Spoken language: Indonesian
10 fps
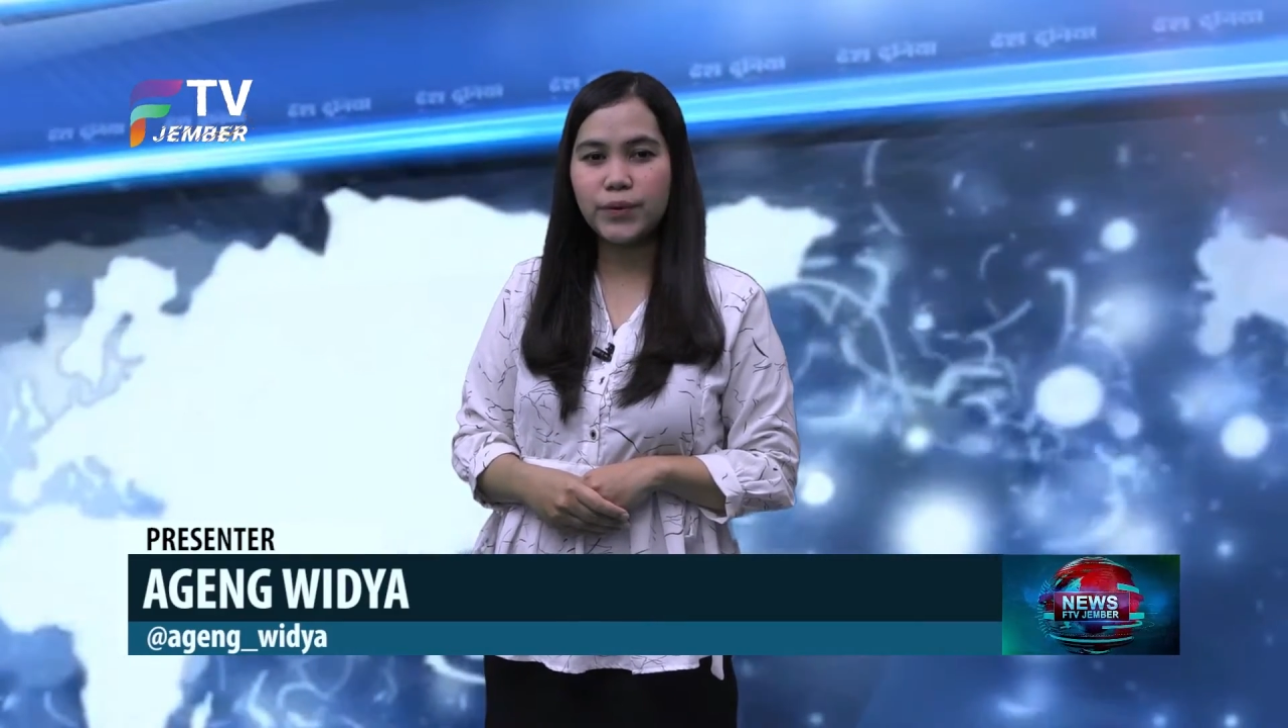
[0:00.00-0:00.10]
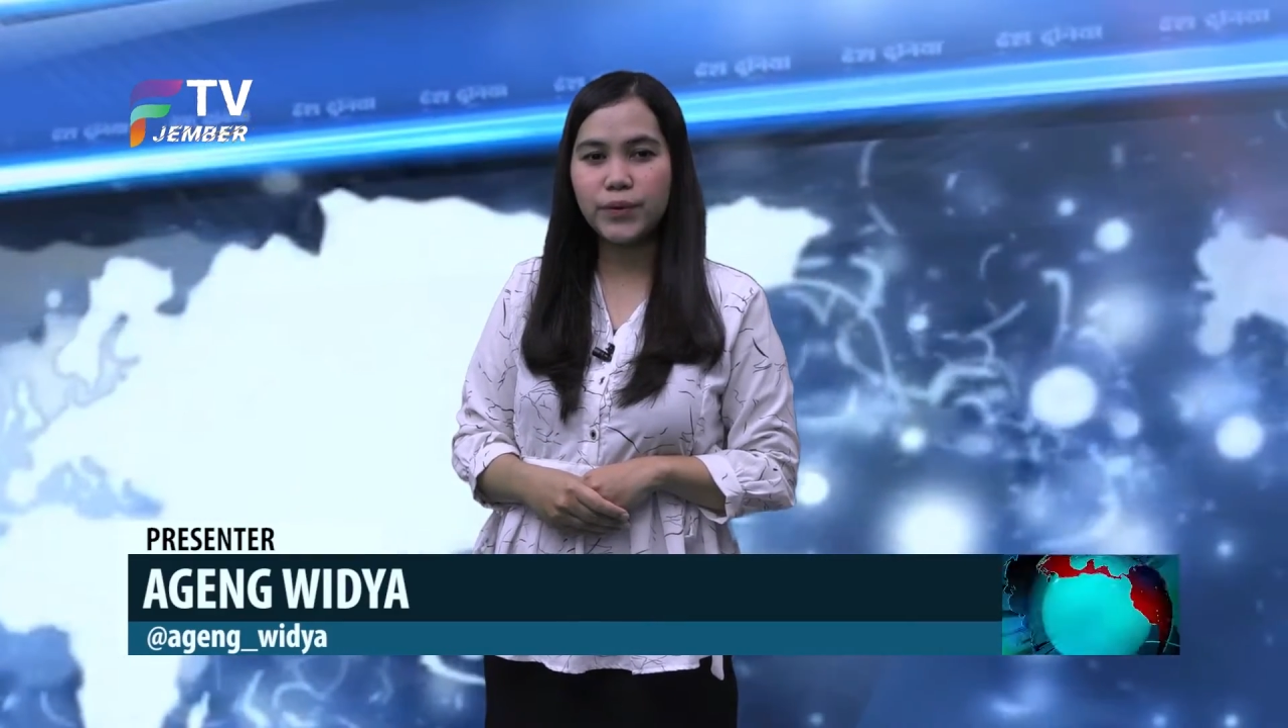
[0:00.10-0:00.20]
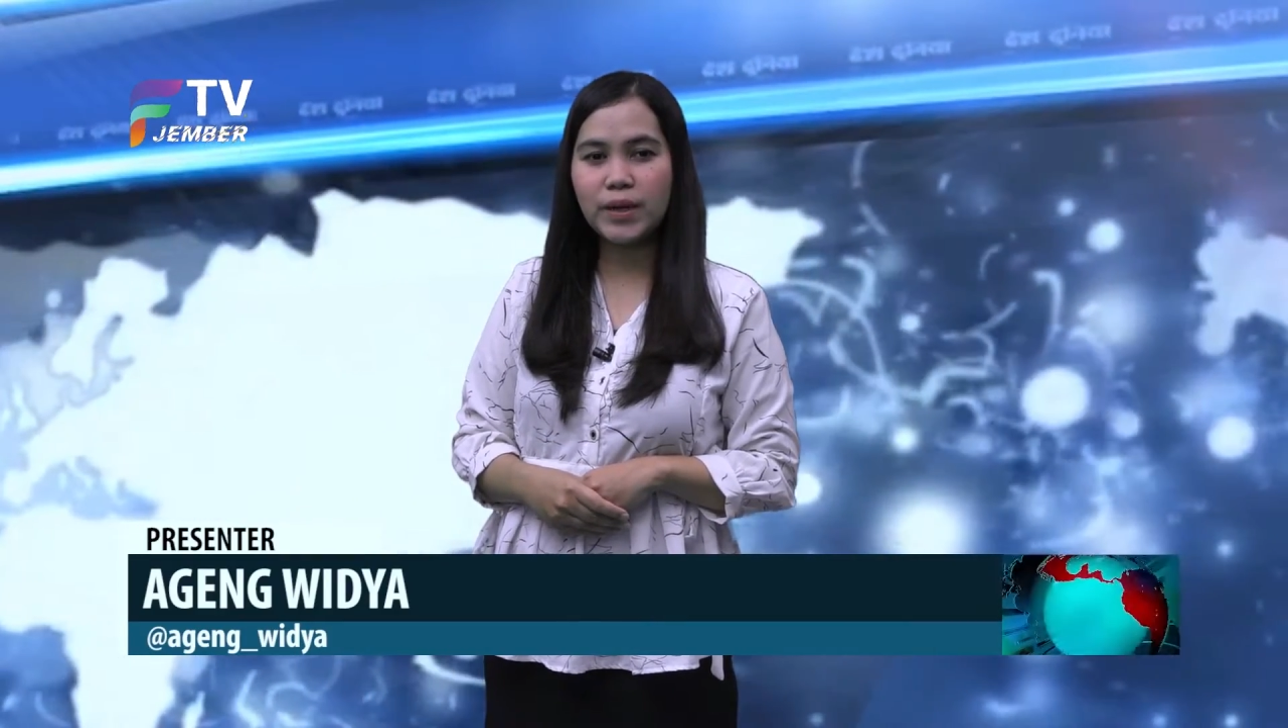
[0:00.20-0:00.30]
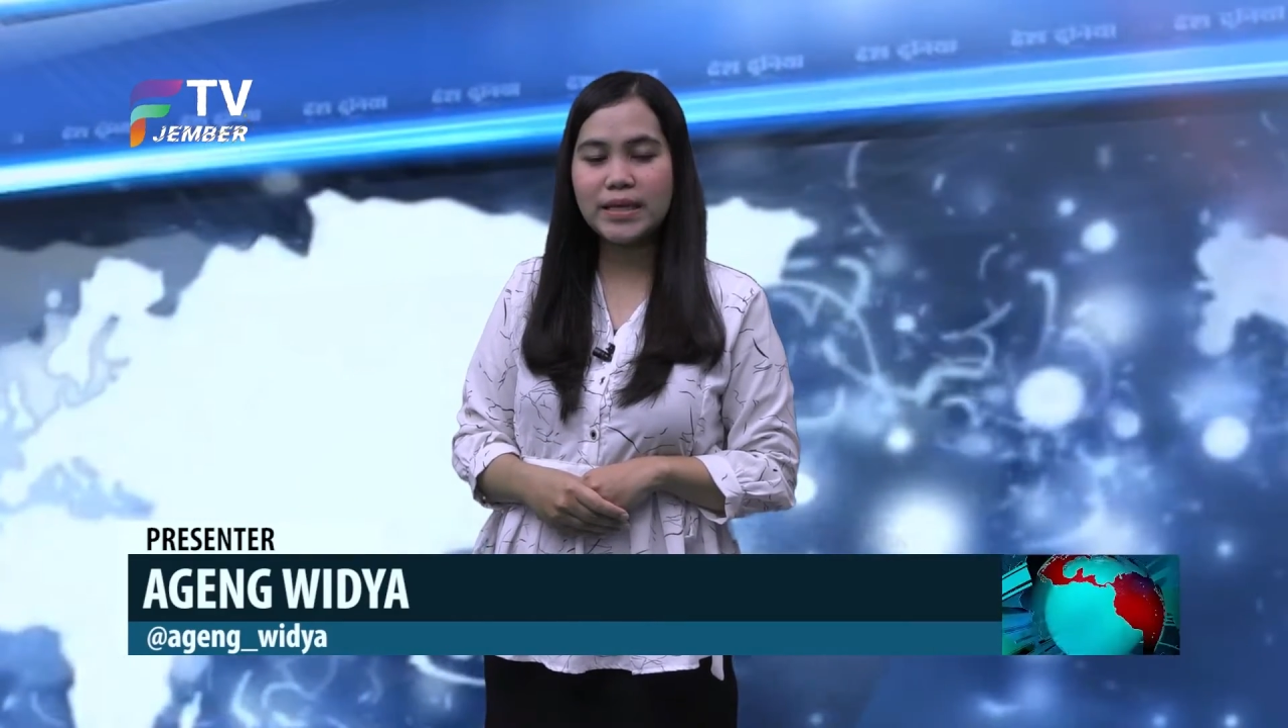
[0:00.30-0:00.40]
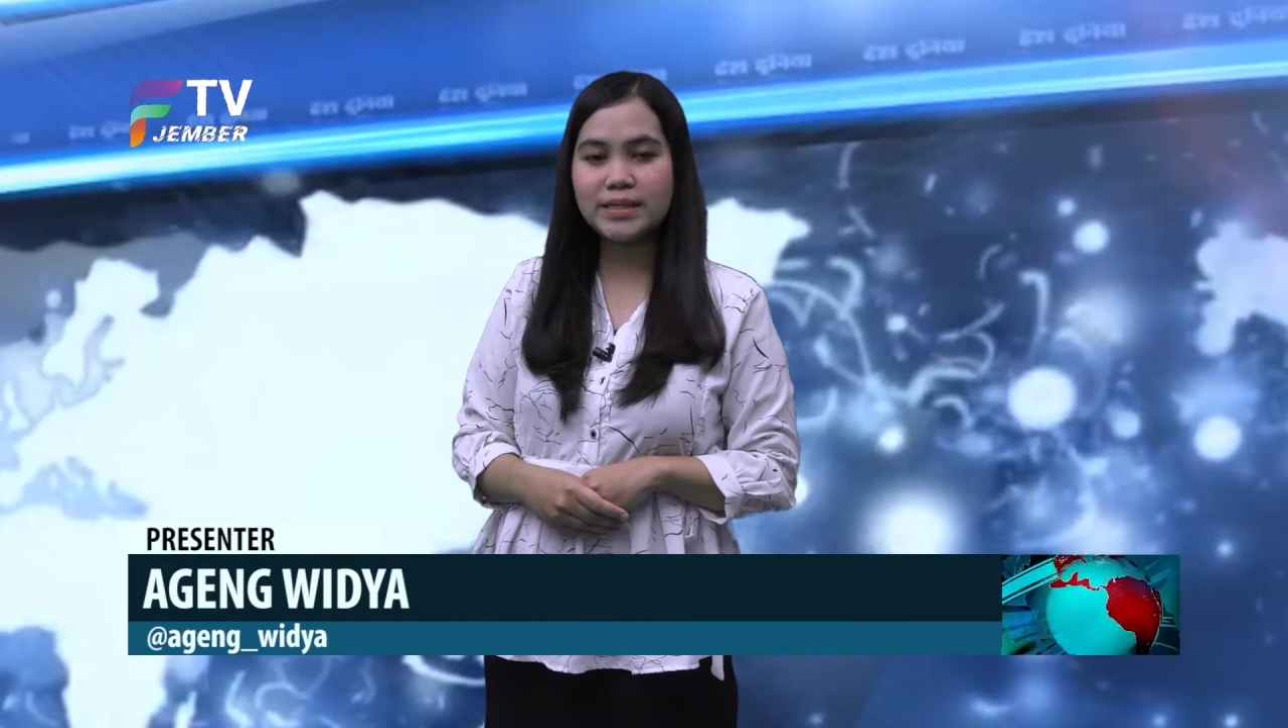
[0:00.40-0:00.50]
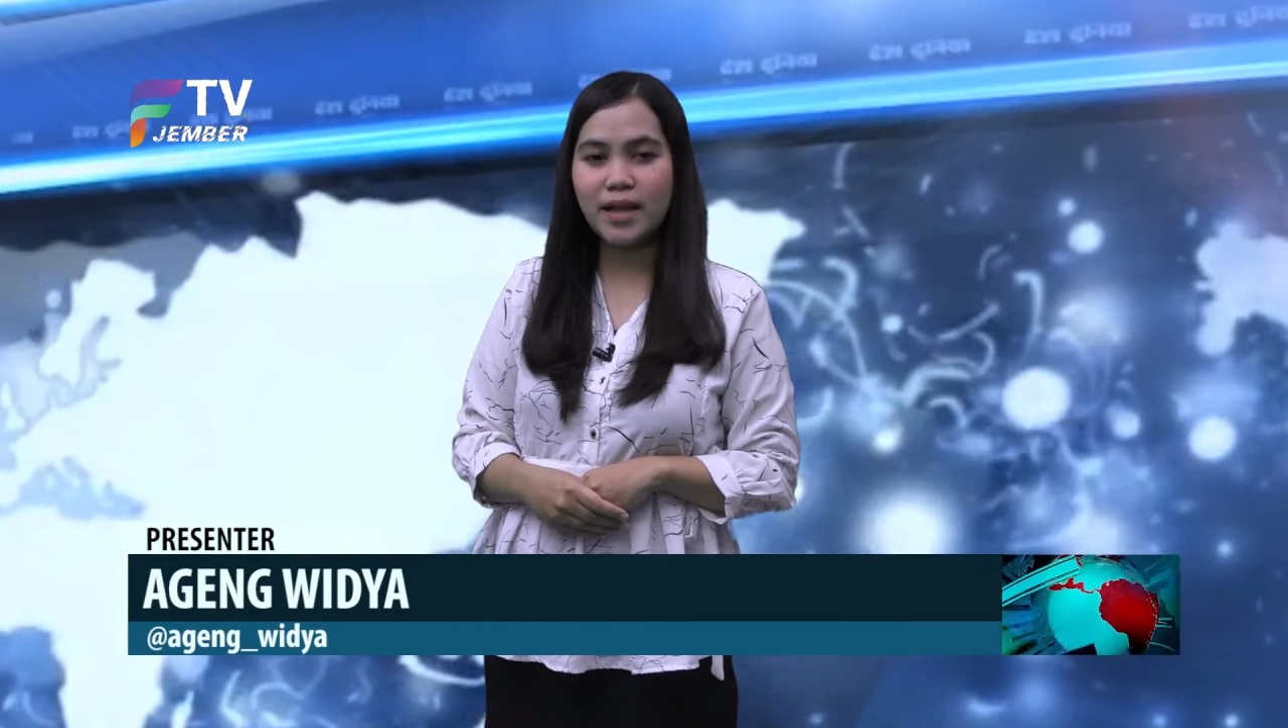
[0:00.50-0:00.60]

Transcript: Nurul